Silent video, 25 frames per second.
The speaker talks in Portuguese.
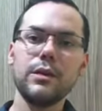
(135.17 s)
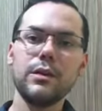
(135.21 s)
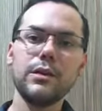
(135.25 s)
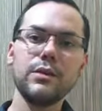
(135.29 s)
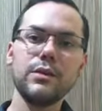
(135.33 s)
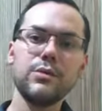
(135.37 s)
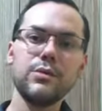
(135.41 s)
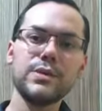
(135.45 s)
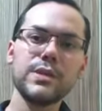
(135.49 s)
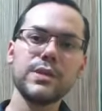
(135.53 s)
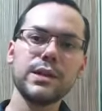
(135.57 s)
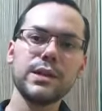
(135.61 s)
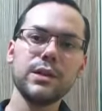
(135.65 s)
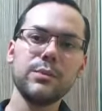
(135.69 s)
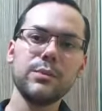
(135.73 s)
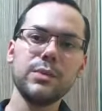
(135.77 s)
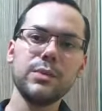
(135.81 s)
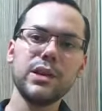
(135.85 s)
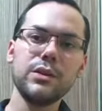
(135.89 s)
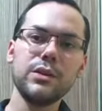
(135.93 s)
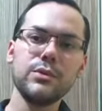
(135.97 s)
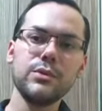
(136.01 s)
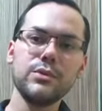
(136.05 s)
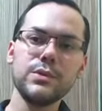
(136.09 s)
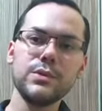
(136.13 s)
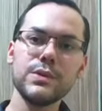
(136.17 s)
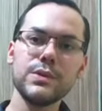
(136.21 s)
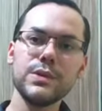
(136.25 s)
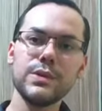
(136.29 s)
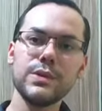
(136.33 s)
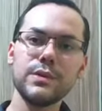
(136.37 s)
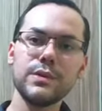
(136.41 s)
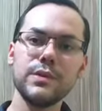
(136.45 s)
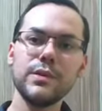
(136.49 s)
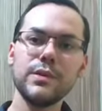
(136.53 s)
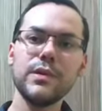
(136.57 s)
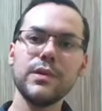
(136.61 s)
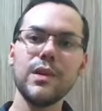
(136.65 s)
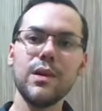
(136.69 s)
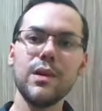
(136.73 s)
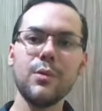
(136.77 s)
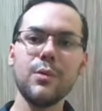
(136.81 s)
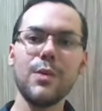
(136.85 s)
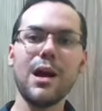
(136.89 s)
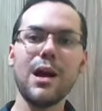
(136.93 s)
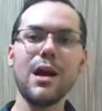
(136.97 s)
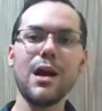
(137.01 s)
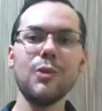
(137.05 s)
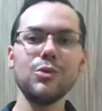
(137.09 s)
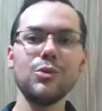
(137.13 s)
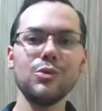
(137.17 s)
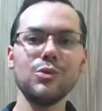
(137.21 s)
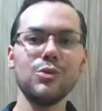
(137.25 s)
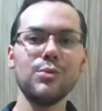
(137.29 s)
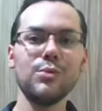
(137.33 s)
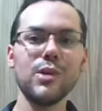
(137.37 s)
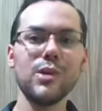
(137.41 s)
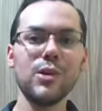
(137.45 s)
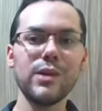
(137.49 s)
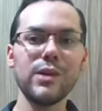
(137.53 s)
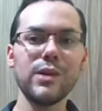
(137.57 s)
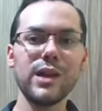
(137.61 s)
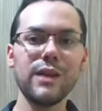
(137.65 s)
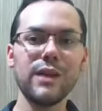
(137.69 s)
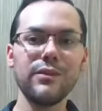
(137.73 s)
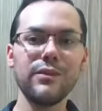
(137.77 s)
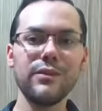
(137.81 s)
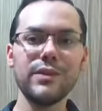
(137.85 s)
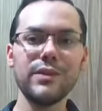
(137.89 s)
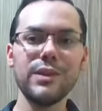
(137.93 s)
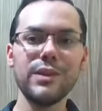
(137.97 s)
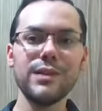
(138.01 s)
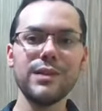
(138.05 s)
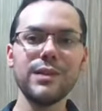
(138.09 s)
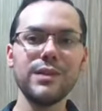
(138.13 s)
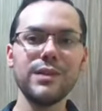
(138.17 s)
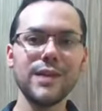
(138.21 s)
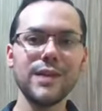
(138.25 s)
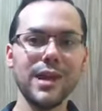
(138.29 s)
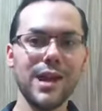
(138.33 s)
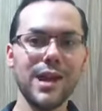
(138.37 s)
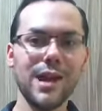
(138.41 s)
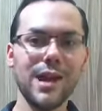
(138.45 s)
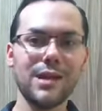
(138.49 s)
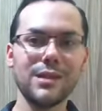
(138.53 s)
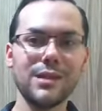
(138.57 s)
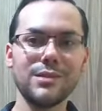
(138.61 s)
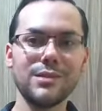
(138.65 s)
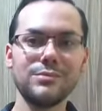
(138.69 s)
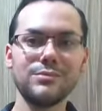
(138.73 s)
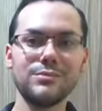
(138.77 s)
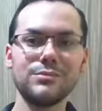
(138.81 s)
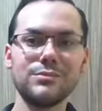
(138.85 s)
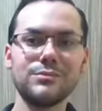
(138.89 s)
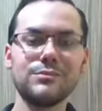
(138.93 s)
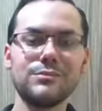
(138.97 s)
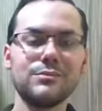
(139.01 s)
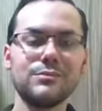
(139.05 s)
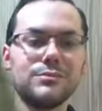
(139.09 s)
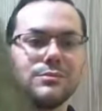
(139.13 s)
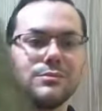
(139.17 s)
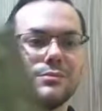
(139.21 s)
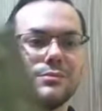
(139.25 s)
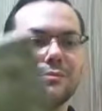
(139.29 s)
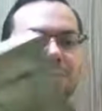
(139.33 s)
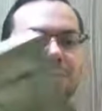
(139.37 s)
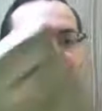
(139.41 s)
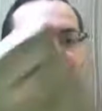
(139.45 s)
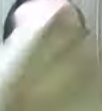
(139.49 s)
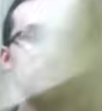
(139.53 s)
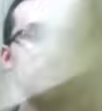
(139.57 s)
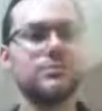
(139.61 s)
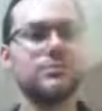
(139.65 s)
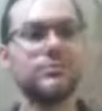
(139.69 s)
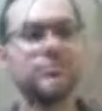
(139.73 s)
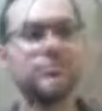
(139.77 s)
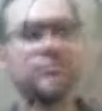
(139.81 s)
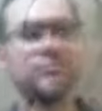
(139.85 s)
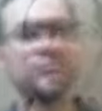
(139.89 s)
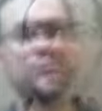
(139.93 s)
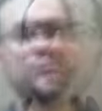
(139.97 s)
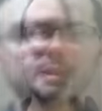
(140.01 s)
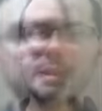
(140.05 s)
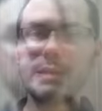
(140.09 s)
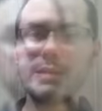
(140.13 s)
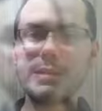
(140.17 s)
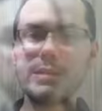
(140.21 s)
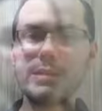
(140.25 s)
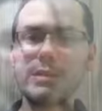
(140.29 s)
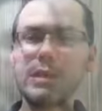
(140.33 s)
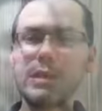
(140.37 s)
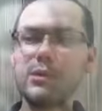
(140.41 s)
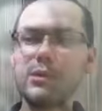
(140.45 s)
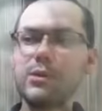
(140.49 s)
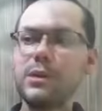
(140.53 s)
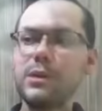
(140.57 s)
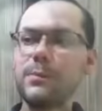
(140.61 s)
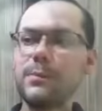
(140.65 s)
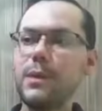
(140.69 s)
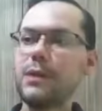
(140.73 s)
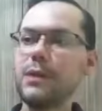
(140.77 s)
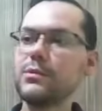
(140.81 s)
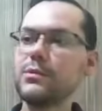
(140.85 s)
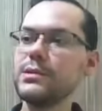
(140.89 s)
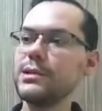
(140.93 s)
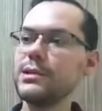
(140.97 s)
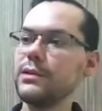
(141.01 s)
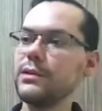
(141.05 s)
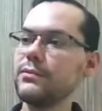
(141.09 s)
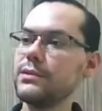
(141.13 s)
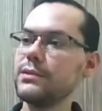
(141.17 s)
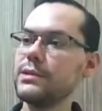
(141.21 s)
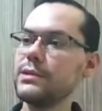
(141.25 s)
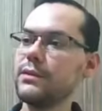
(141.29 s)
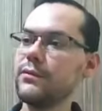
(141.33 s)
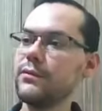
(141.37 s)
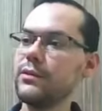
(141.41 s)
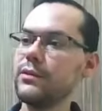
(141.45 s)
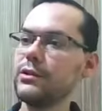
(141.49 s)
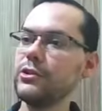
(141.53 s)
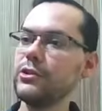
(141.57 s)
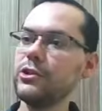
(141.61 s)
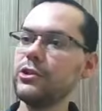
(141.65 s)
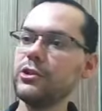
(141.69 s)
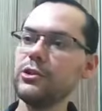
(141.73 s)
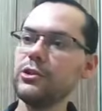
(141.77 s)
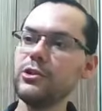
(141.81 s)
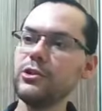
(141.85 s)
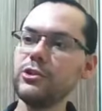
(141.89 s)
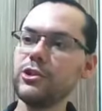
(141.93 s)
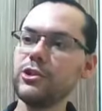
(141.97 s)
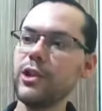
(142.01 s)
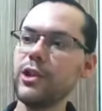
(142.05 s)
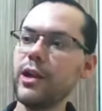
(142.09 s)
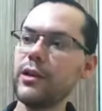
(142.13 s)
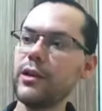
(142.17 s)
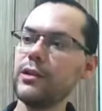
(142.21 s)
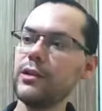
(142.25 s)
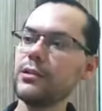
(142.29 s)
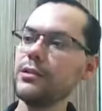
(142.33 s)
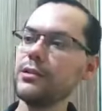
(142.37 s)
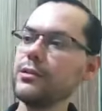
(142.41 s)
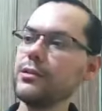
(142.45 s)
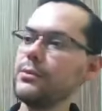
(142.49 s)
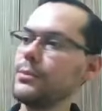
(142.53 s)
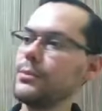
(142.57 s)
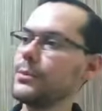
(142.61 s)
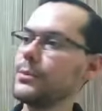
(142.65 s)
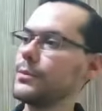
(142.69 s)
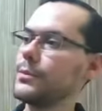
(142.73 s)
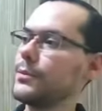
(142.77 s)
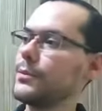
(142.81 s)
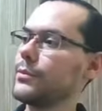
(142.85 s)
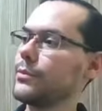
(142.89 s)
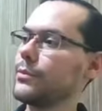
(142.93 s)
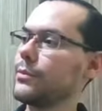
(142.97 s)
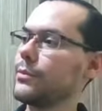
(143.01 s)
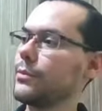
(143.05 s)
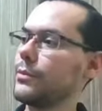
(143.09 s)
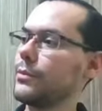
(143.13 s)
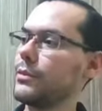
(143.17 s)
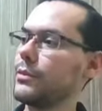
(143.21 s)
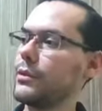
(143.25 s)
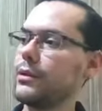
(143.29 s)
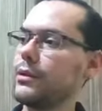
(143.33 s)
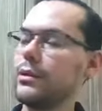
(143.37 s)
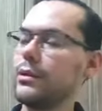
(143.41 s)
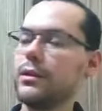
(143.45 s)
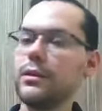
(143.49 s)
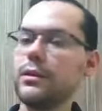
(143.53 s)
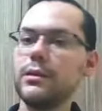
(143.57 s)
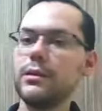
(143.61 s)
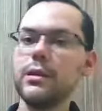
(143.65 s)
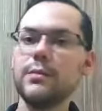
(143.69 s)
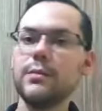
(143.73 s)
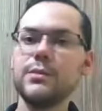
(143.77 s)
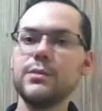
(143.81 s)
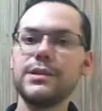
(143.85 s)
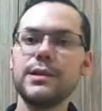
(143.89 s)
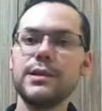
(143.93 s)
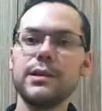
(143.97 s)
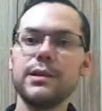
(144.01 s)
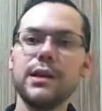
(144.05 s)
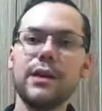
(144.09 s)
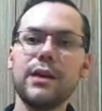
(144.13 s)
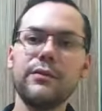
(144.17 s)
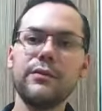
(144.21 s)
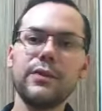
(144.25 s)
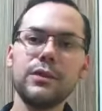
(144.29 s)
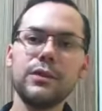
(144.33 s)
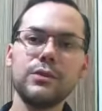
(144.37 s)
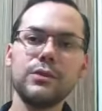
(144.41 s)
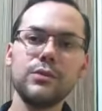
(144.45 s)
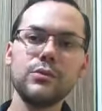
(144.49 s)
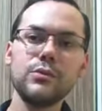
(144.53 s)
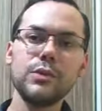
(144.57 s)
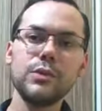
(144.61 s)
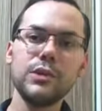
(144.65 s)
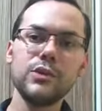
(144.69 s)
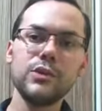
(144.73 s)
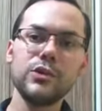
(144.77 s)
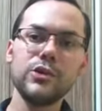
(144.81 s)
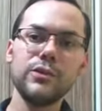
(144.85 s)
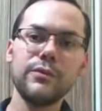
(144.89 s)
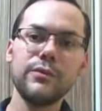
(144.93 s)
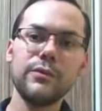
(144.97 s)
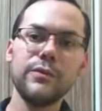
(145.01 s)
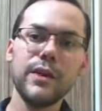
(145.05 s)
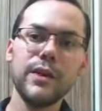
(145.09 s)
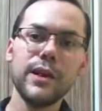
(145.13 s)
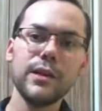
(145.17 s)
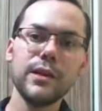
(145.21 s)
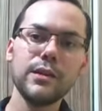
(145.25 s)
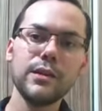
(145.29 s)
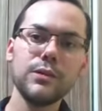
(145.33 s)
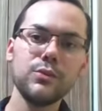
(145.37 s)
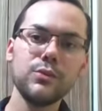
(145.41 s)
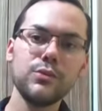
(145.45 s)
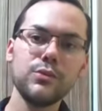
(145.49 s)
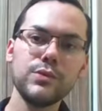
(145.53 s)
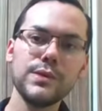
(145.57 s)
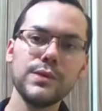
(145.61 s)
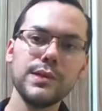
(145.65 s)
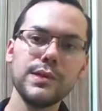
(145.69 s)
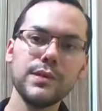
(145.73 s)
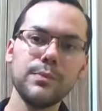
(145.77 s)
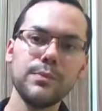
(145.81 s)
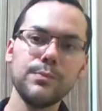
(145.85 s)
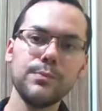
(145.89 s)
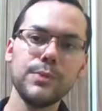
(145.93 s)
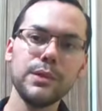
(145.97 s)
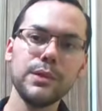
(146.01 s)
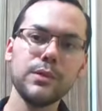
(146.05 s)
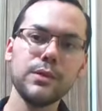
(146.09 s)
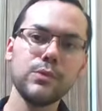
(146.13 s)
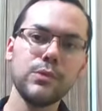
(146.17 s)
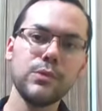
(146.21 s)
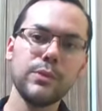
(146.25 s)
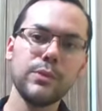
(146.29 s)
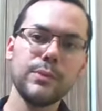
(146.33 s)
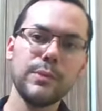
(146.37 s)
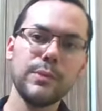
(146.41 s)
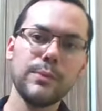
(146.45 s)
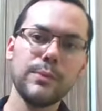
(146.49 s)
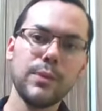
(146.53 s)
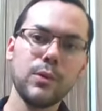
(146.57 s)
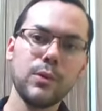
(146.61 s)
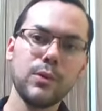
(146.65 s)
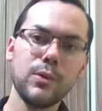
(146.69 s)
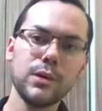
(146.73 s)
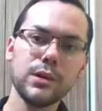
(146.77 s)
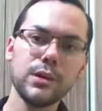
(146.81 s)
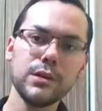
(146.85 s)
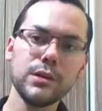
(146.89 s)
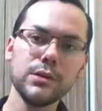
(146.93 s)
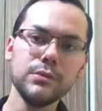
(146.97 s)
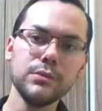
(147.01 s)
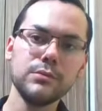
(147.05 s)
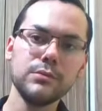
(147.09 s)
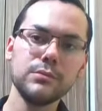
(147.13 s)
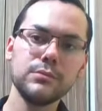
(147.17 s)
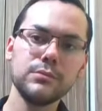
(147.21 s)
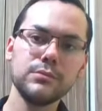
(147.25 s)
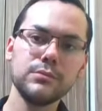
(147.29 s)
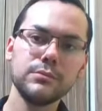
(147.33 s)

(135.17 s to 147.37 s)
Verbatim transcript: E Os Caminhos, que é uma autobiografia literária. Passando agora para os livros infantis dela, temos aqui Aventuras de Vera Lúcia, Pingo e Pipoca,